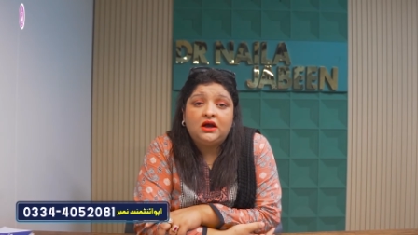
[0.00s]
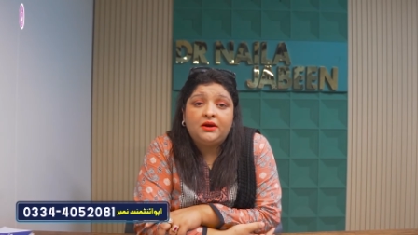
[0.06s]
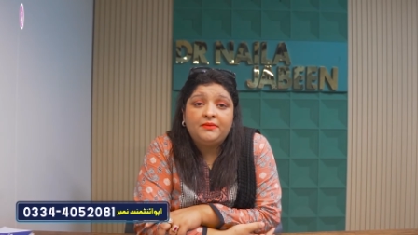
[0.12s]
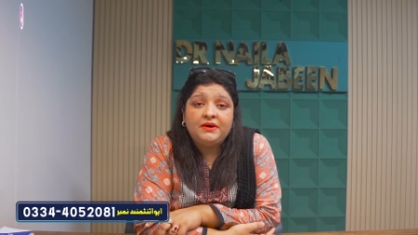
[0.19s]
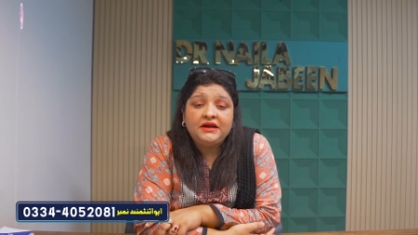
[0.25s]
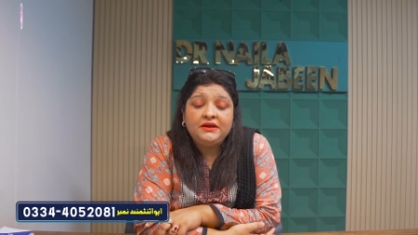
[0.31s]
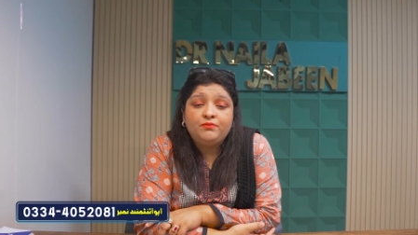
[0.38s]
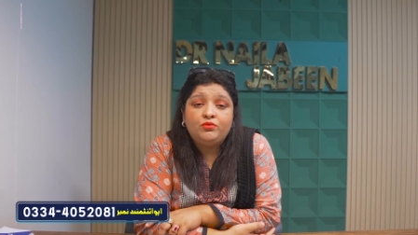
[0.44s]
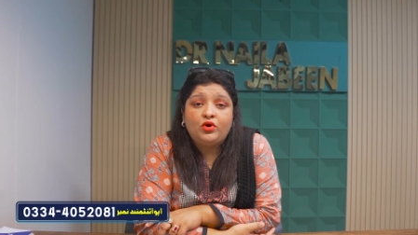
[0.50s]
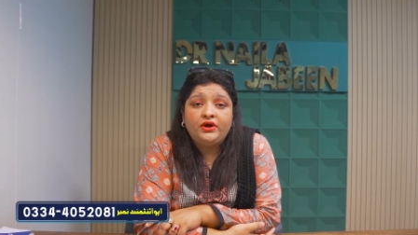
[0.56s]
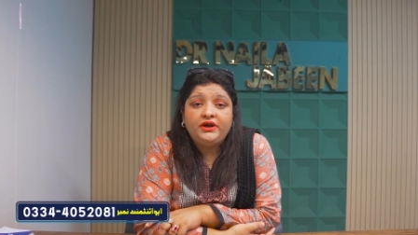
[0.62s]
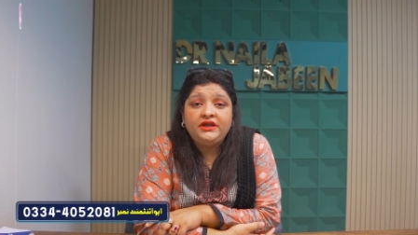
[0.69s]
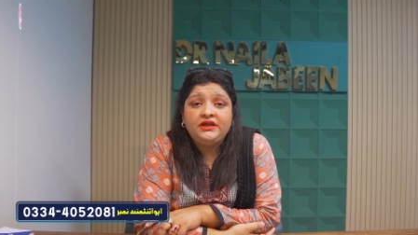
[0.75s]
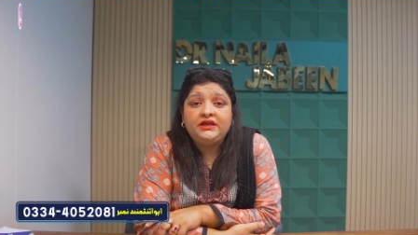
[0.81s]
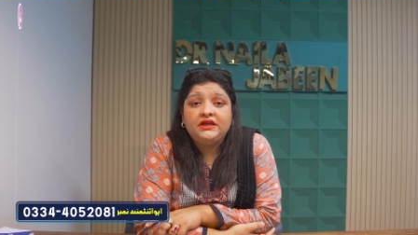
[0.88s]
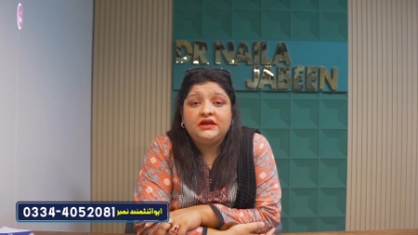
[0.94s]
हमारी
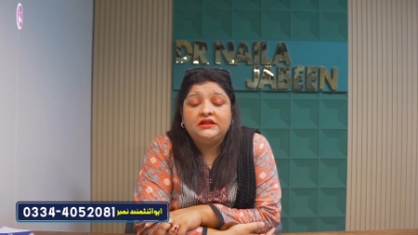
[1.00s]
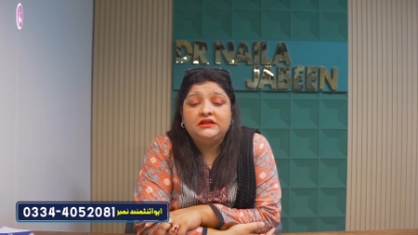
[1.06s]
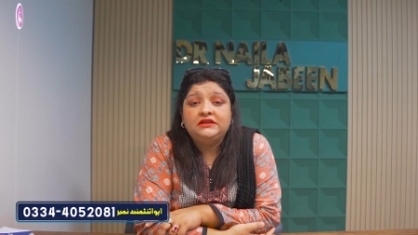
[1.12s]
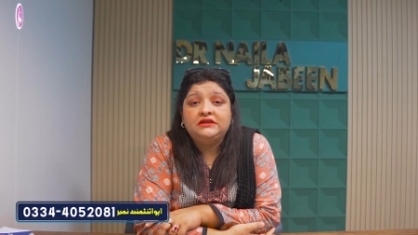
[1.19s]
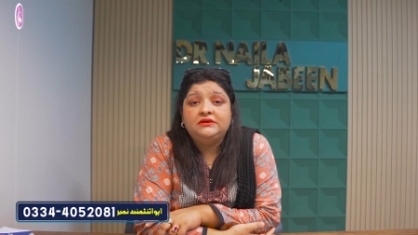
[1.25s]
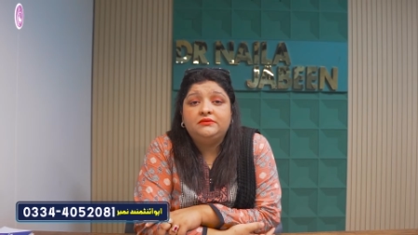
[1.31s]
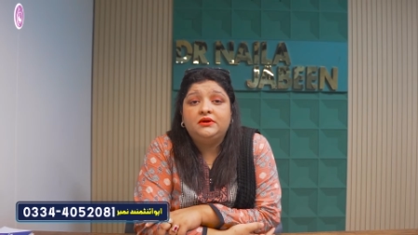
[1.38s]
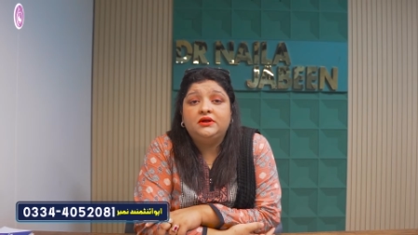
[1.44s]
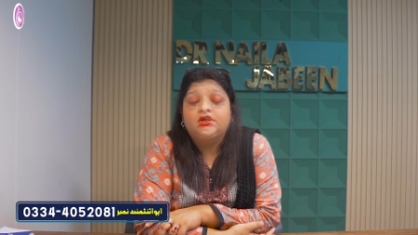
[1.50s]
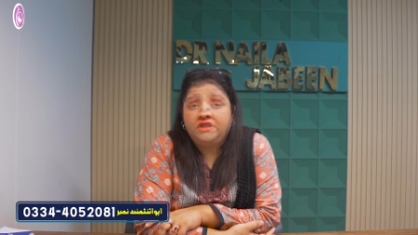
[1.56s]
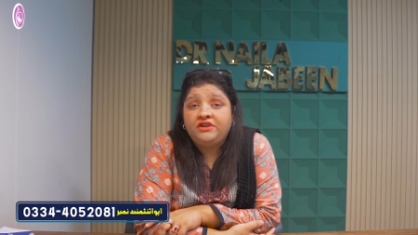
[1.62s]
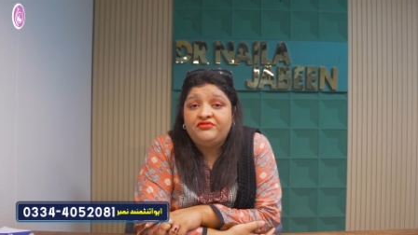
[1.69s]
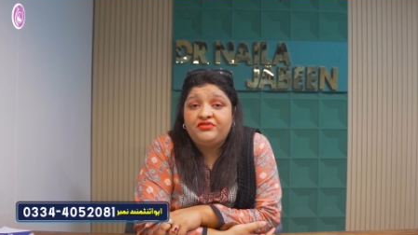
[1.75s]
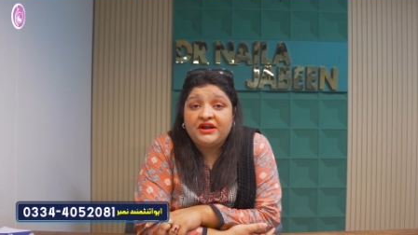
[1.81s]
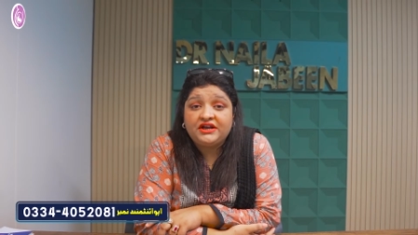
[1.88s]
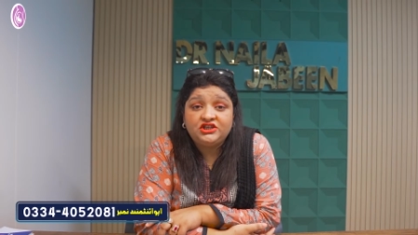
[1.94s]
बॉडी के अंदर
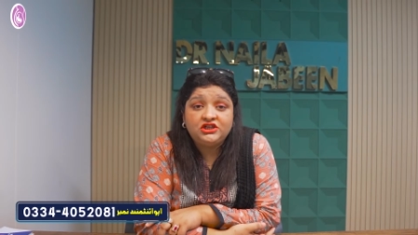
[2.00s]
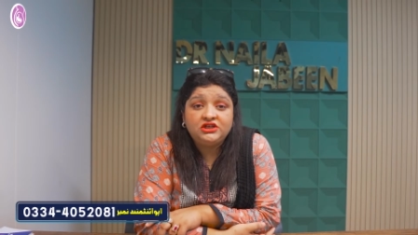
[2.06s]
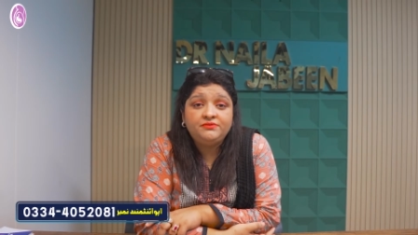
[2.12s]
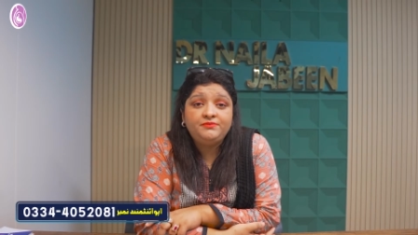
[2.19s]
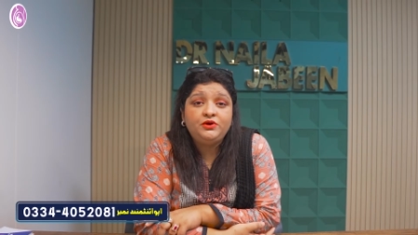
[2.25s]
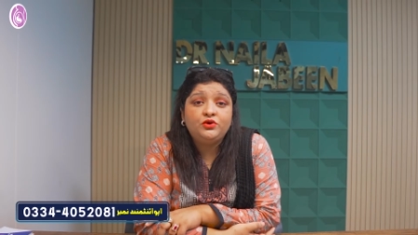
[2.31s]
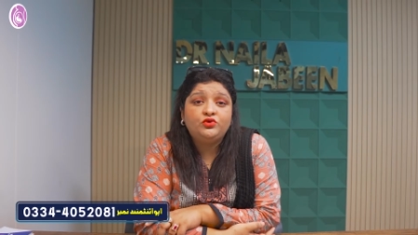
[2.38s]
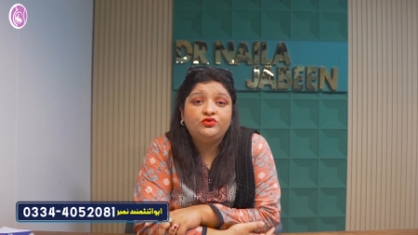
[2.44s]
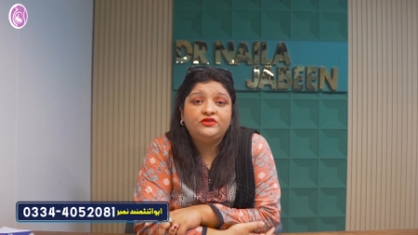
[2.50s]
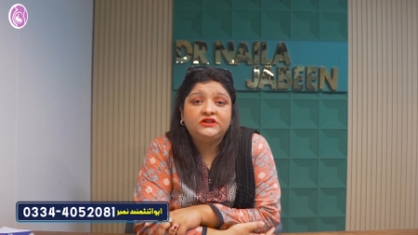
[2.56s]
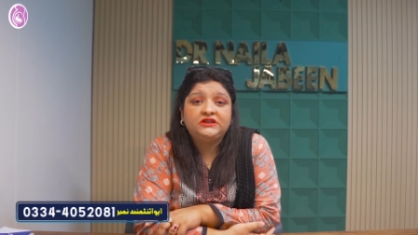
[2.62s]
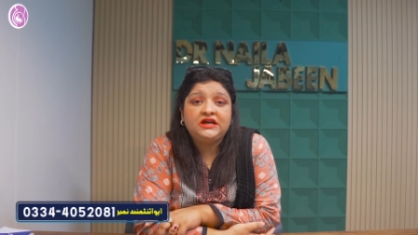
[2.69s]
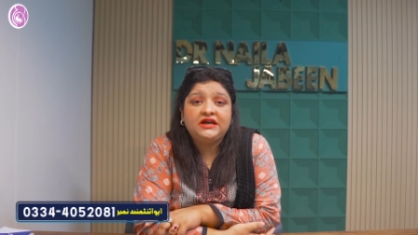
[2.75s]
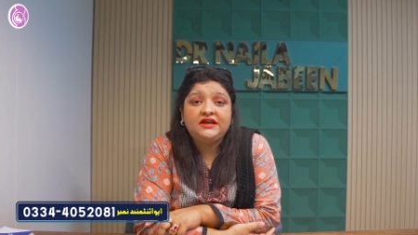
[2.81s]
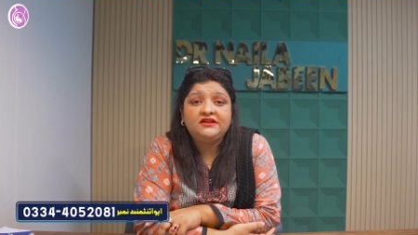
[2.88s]
इन्फेक्शन भी हो सकता